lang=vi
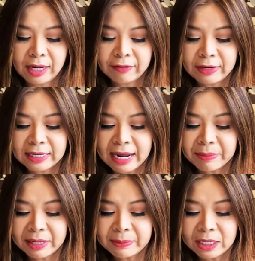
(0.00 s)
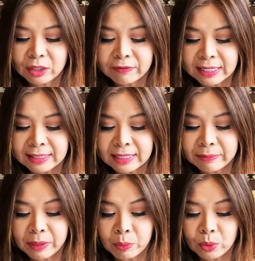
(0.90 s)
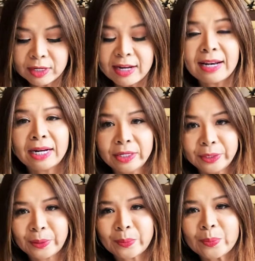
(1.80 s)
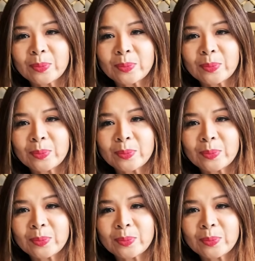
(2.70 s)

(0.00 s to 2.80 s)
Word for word: ở Việt Nam làm gì có vaccine mà muốn đi là được.